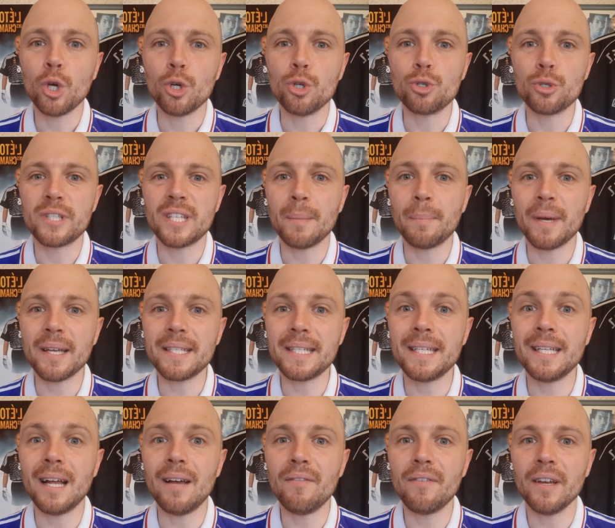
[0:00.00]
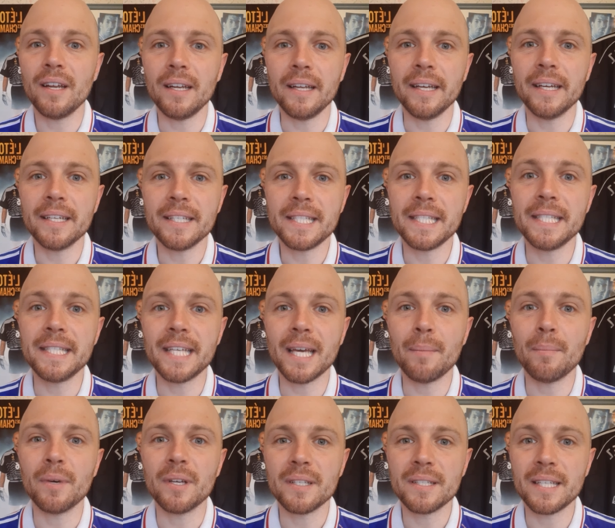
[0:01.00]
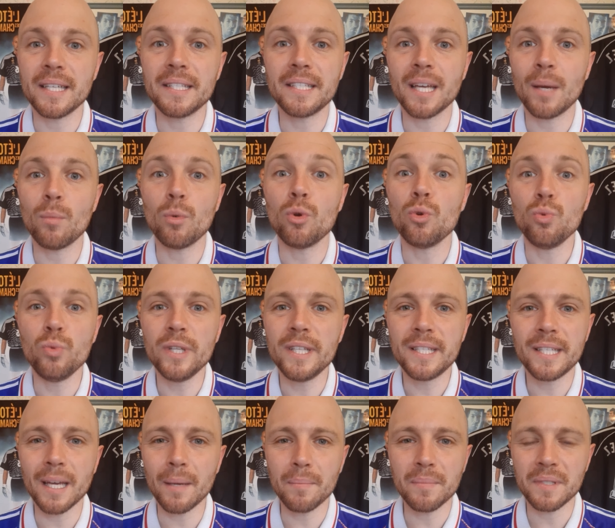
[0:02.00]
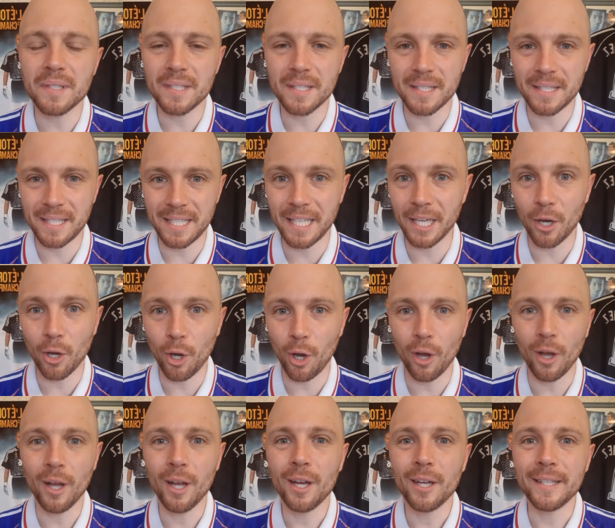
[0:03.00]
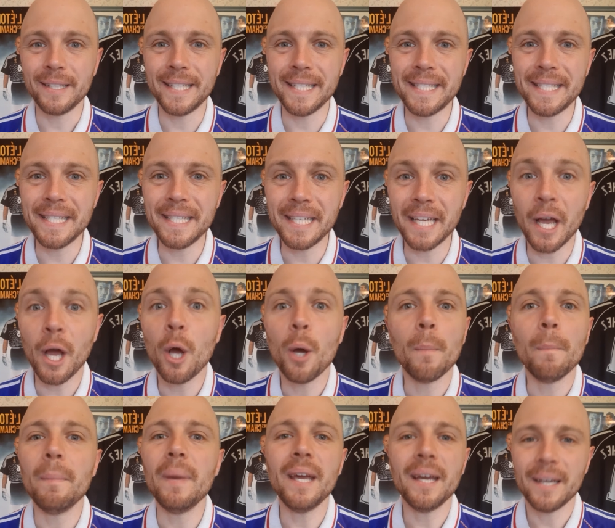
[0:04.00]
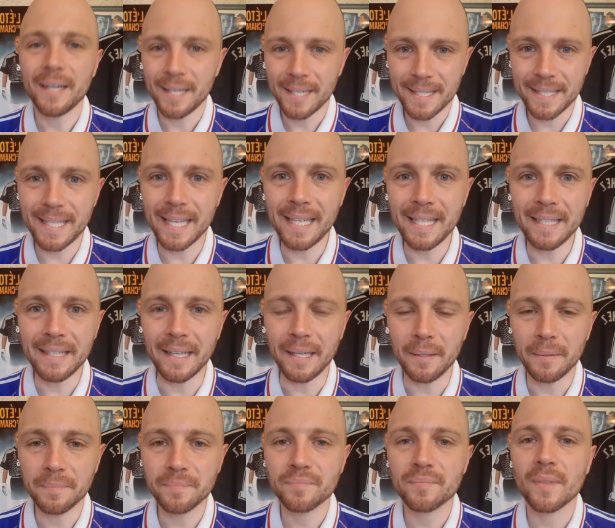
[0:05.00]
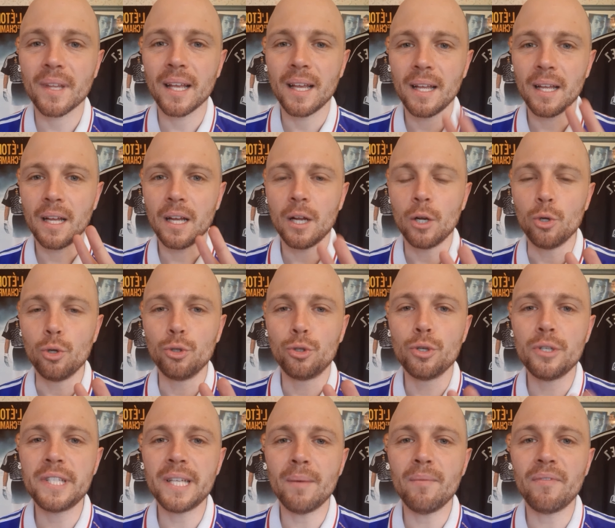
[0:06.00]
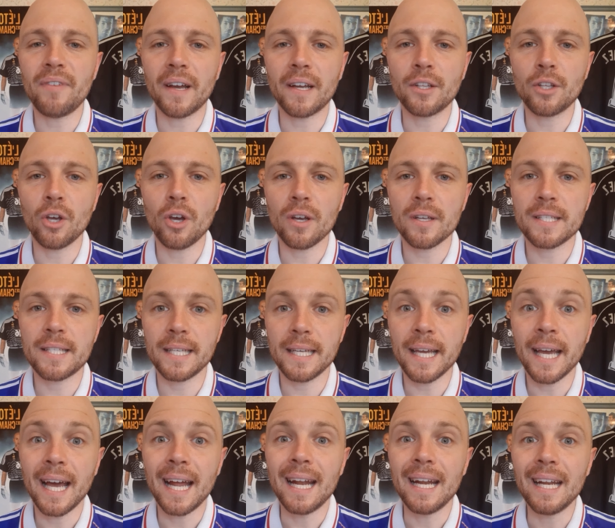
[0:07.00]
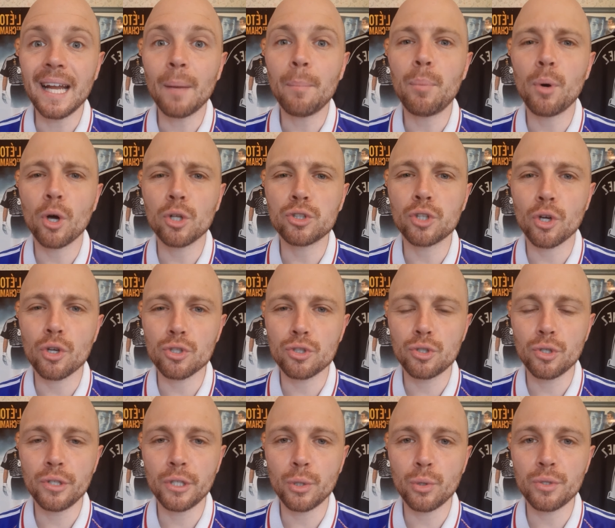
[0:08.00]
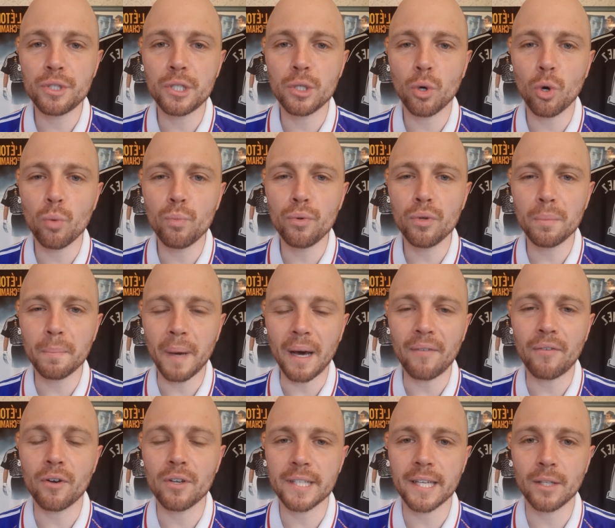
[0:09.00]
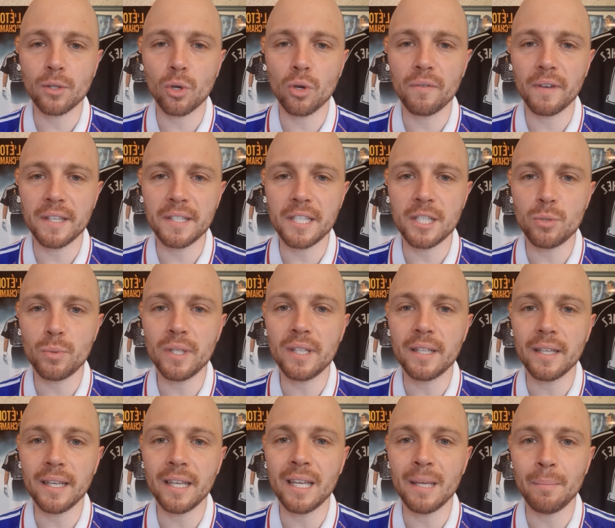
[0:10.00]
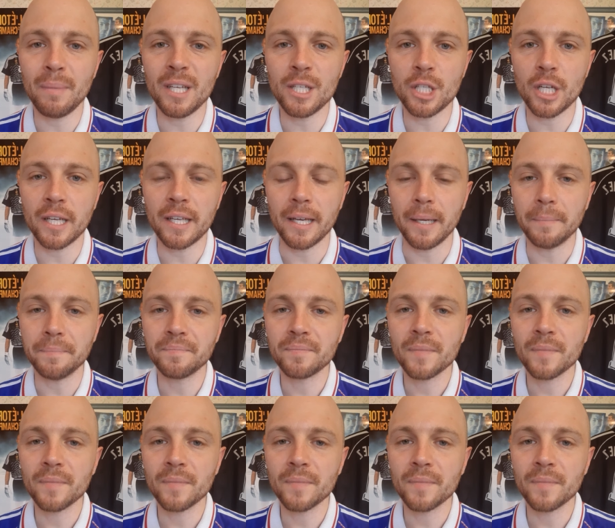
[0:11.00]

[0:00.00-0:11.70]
Je ne sais pas s'il avait les sixième, septième, huitième tireurs désignés, mais c'est l'idée. Le deuxième facteur, c'est l'importance donnée au tir au but par France 98 et Aimé Jacquet.